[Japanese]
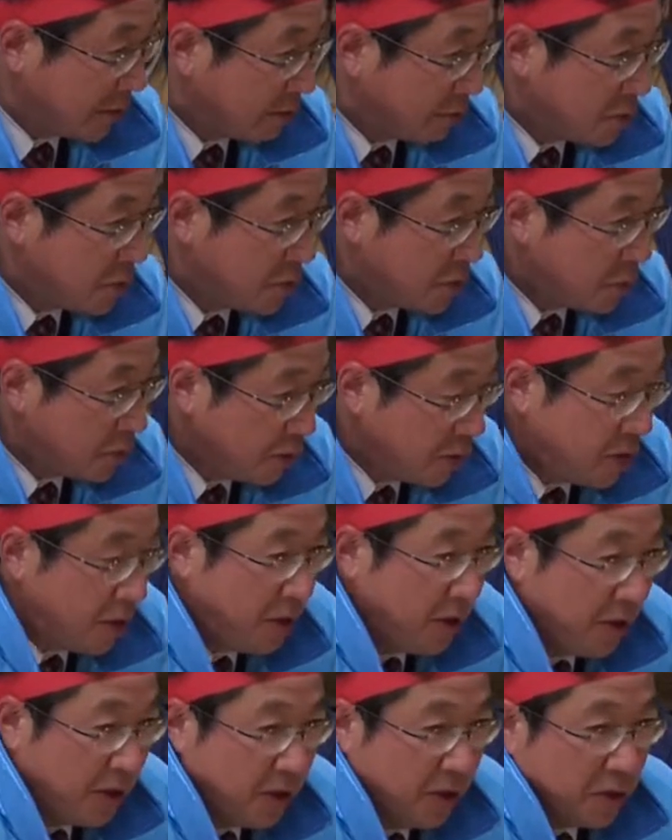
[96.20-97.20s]
んと一緒
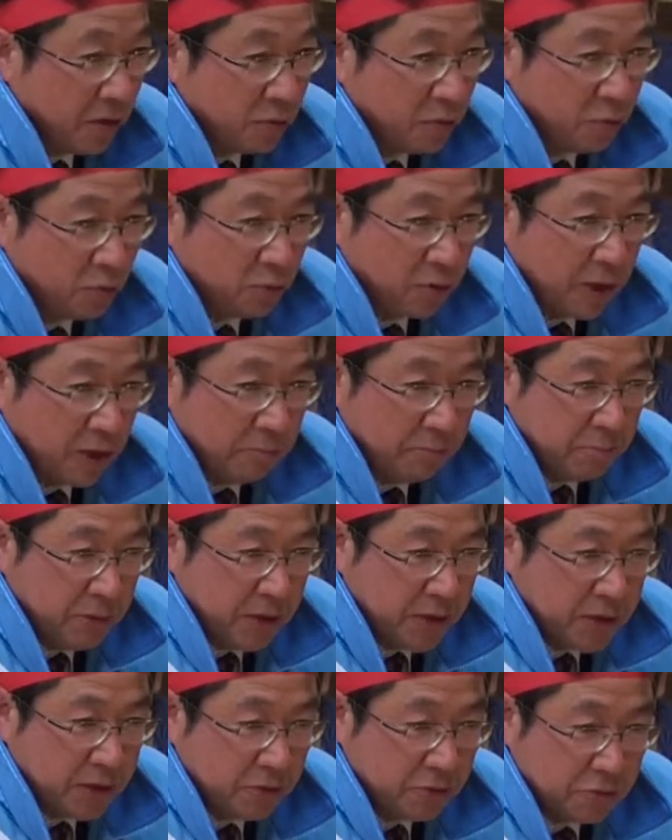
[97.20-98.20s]
にこの神
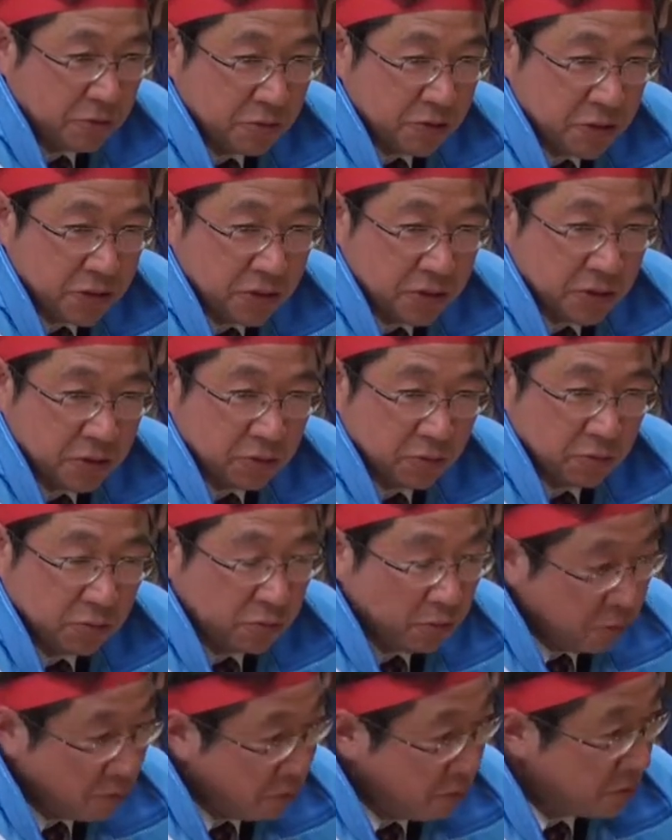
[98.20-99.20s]
林という地域を
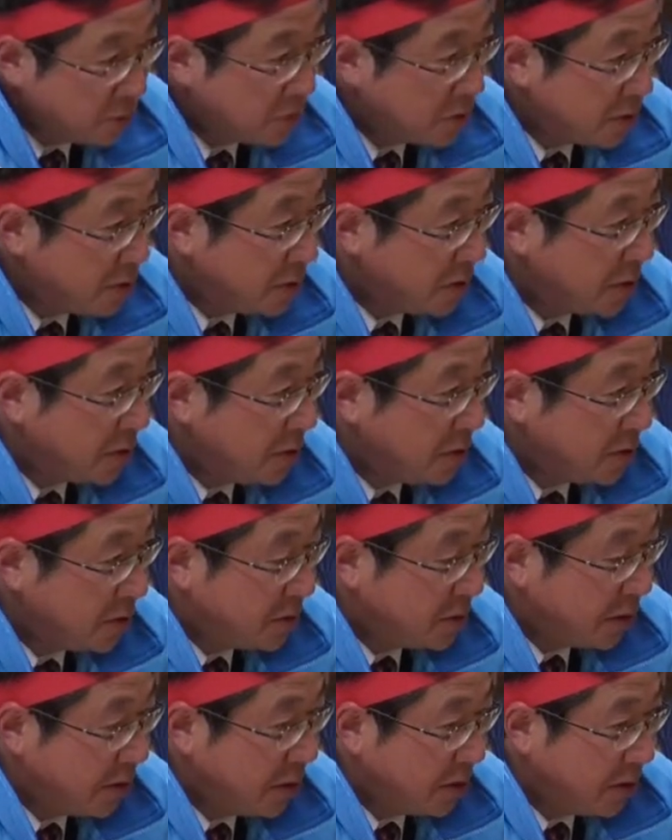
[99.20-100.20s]
どういう地域に
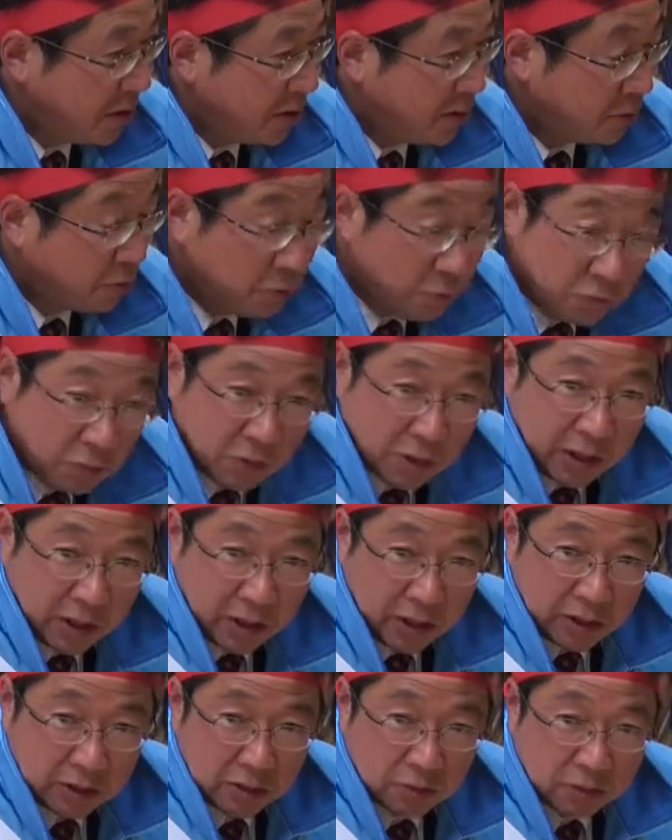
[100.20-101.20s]
していくのか